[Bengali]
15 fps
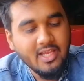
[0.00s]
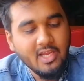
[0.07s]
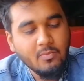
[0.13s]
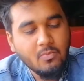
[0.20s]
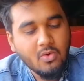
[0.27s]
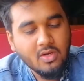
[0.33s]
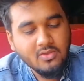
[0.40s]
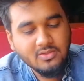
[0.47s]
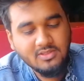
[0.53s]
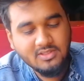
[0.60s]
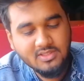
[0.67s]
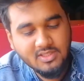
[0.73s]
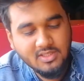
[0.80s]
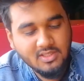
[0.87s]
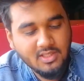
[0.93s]
এরপরে
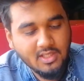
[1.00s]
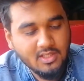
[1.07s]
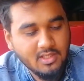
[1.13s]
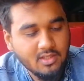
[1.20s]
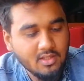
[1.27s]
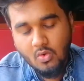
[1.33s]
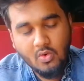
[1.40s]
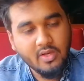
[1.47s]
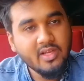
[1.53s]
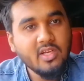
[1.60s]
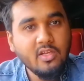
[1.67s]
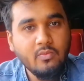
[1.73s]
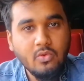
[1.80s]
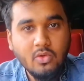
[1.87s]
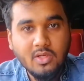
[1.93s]
হচ্ছে তাদের অনেক
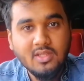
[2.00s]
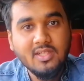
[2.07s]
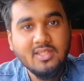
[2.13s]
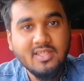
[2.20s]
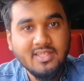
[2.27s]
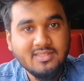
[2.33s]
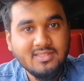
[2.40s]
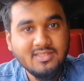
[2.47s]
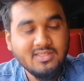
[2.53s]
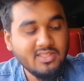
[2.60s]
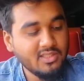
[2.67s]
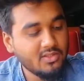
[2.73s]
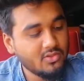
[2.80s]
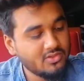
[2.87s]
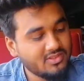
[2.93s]
রিভিউয়ারদের দেখছি যে
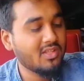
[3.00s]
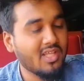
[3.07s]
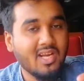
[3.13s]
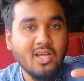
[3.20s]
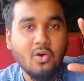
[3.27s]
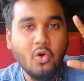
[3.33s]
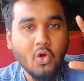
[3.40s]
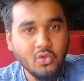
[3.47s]
হচ্ছে তারা